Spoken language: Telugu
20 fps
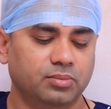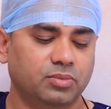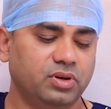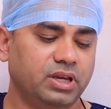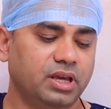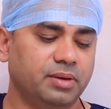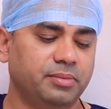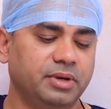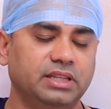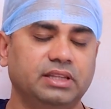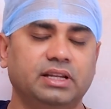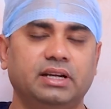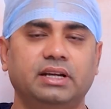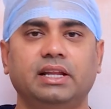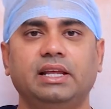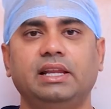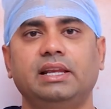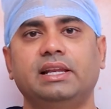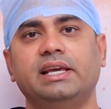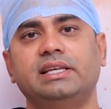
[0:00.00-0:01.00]

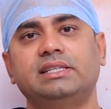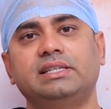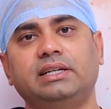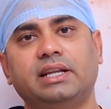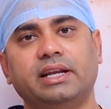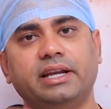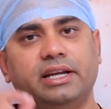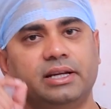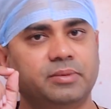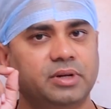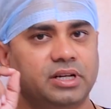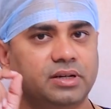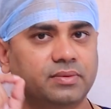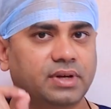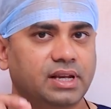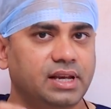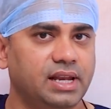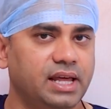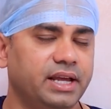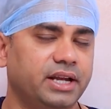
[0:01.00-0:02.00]
ముఖ్యమైనదండి లేజర్ ట్రీట్మెంట్
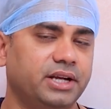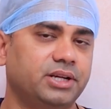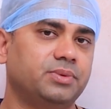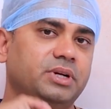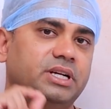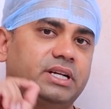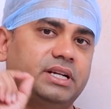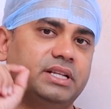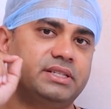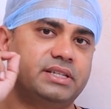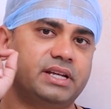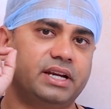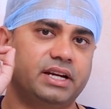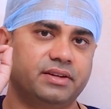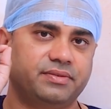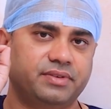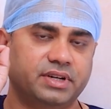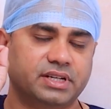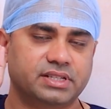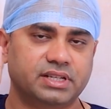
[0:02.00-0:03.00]
వల్ల ఎటువంటి
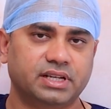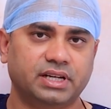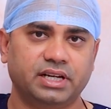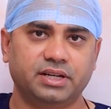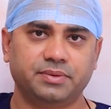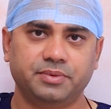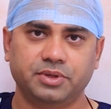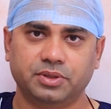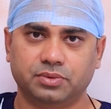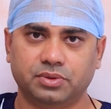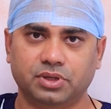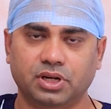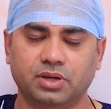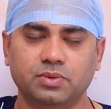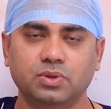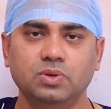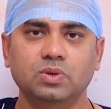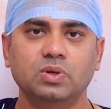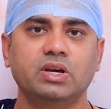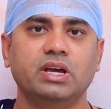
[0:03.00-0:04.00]
సైడ్ ఎఫెక్ట్స్ అనేటివి
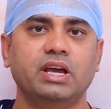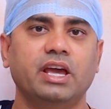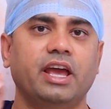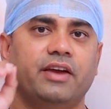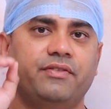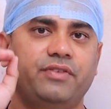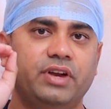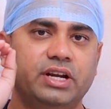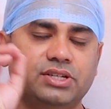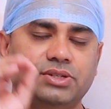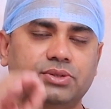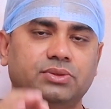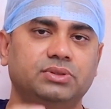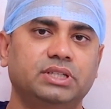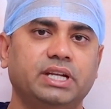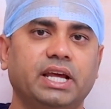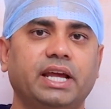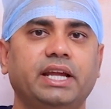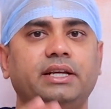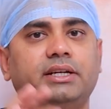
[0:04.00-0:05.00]
ఉండవు ఎఫెక్ట్స్
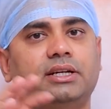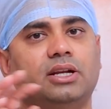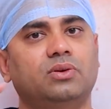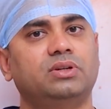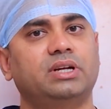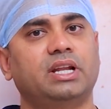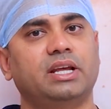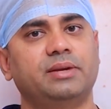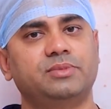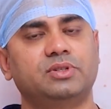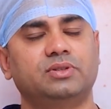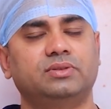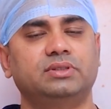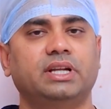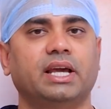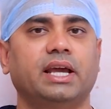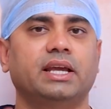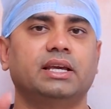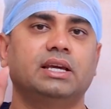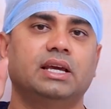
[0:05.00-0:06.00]
ఉంటాయి డౌన్ టైమ్స్
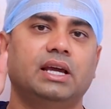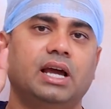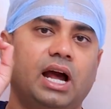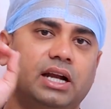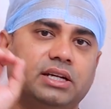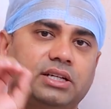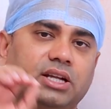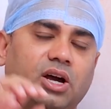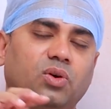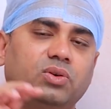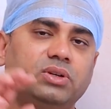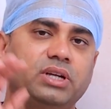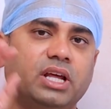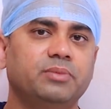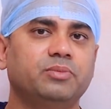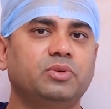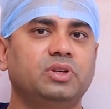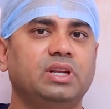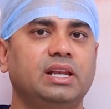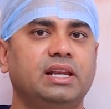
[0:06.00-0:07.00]
ఉంటాయి ఆ డౌన్
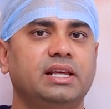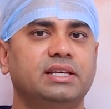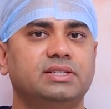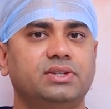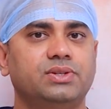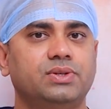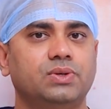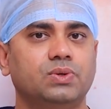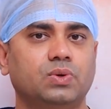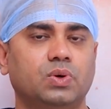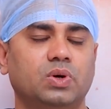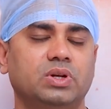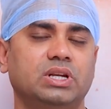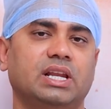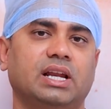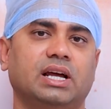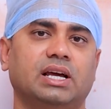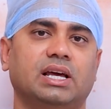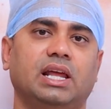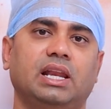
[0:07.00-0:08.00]
టైమ్ ఉన్న లేజర్స్
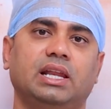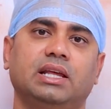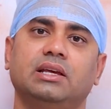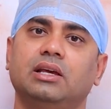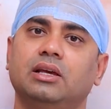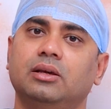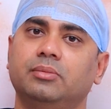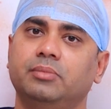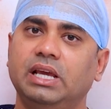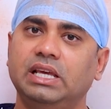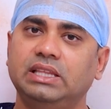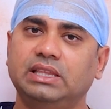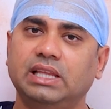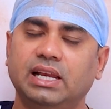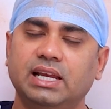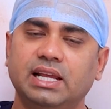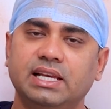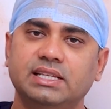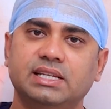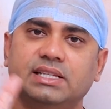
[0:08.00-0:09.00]
కొన్ని రకాలే
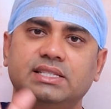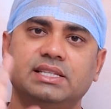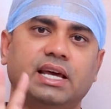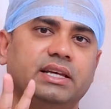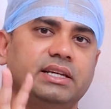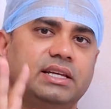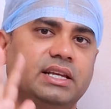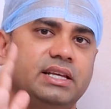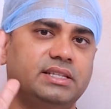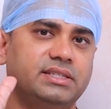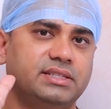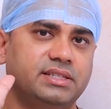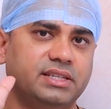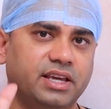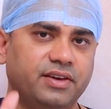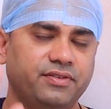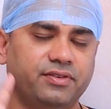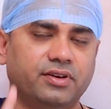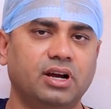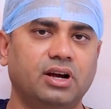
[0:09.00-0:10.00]
మిగతా లేజర్స్ అన్నీ
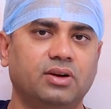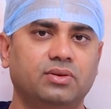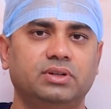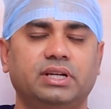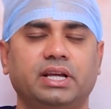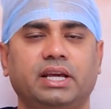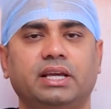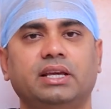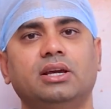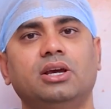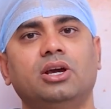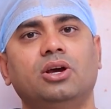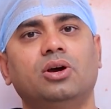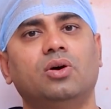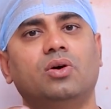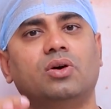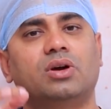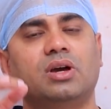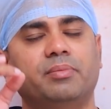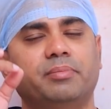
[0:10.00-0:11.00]
సేఫ్గా ఉంటాయి
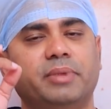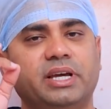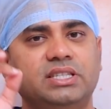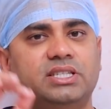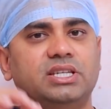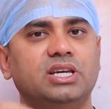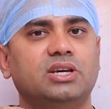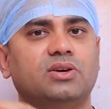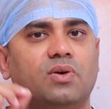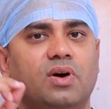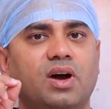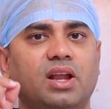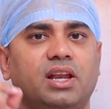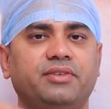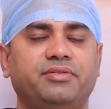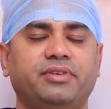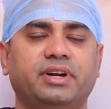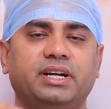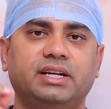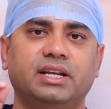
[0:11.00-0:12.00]
ఒక మంచి
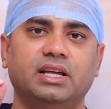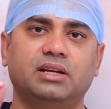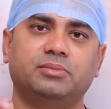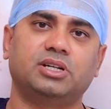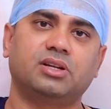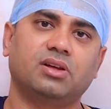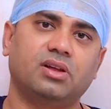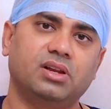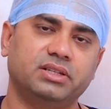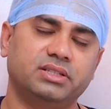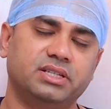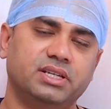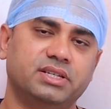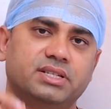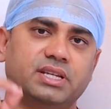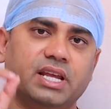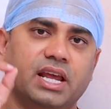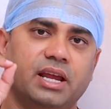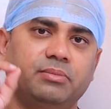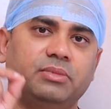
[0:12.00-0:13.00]
క్వాలిఫైడ్
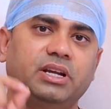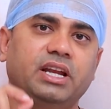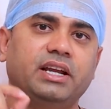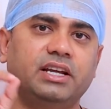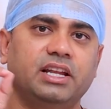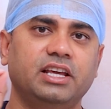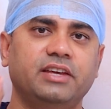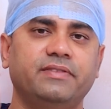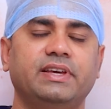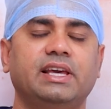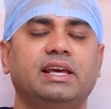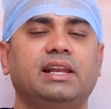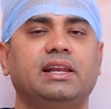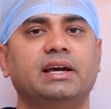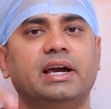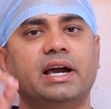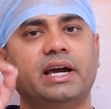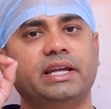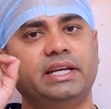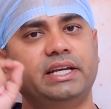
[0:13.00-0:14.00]
డర్మటాలజిస్ట్ ఎండి
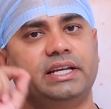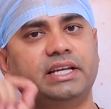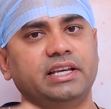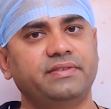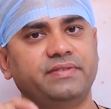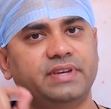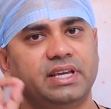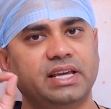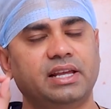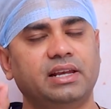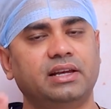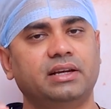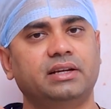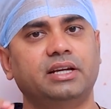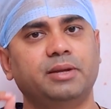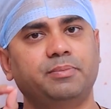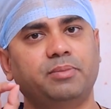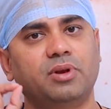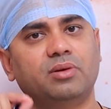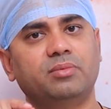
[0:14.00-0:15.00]
డివిఎల్ కానీ డివిఎల్
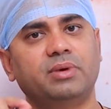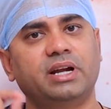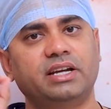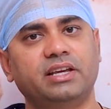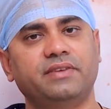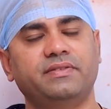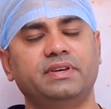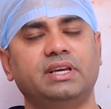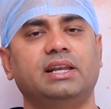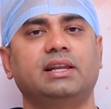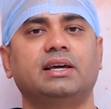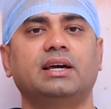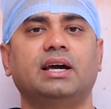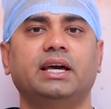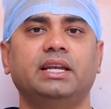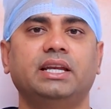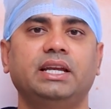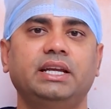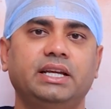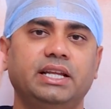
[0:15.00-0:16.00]
డిప్లొమా డివిఎల్
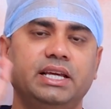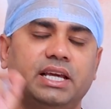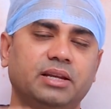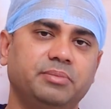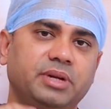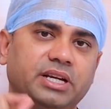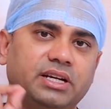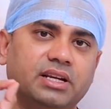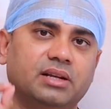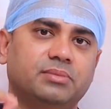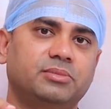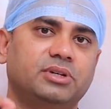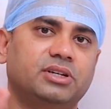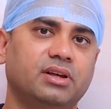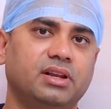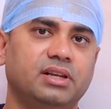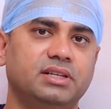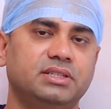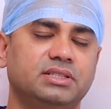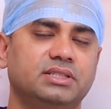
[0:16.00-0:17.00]
కానీ డిఎన్బి
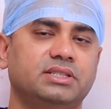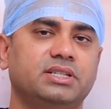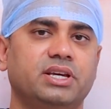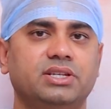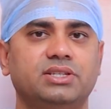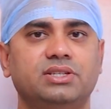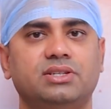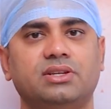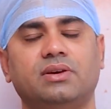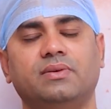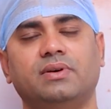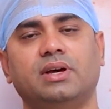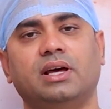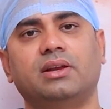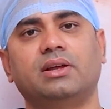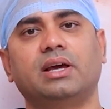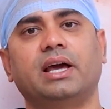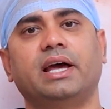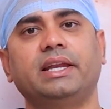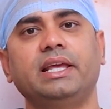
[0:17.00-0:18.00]
డర్మటాలజీ చేయించిన
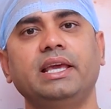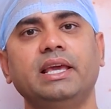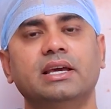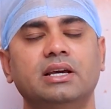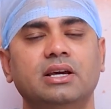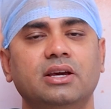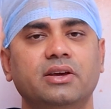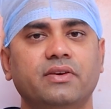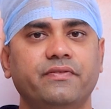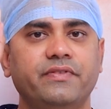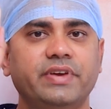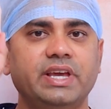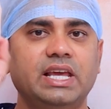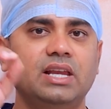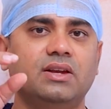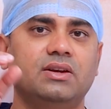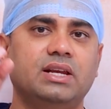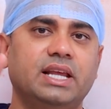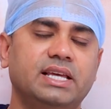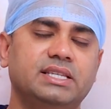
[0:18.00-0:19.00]
వాళ్ళు కానీ
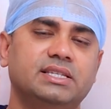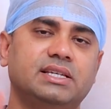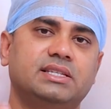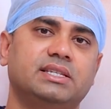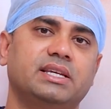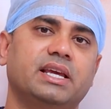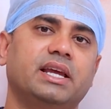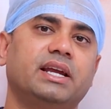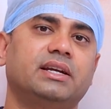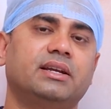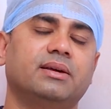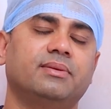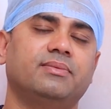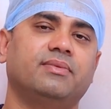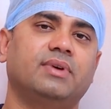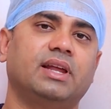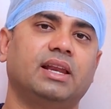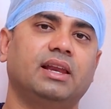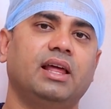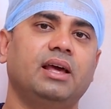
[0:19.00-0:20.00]
వీళ్ళు లేజర్స్ చేయటం
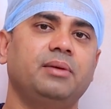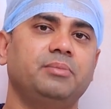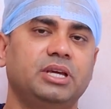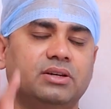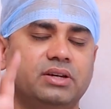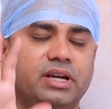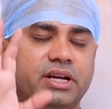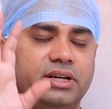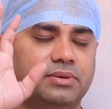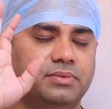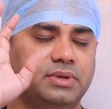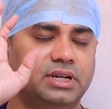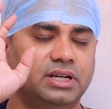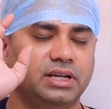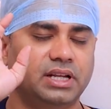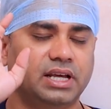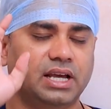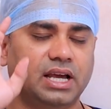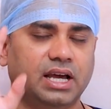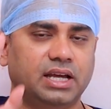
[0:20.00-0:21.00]
వల్ల మీకు
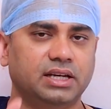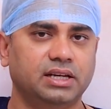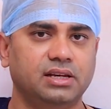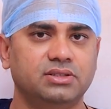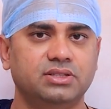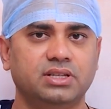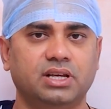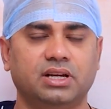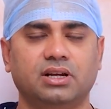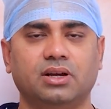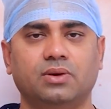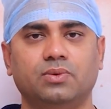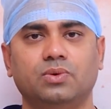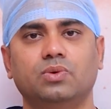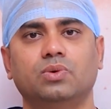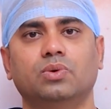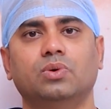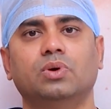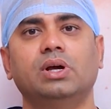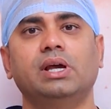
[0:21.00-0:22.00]
ఎటువంటి హానిలు
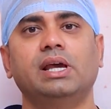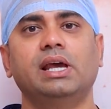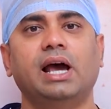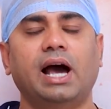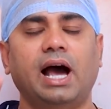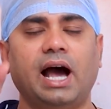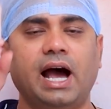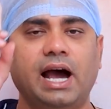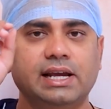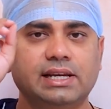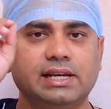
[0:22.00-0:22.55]
జరగవు ఆ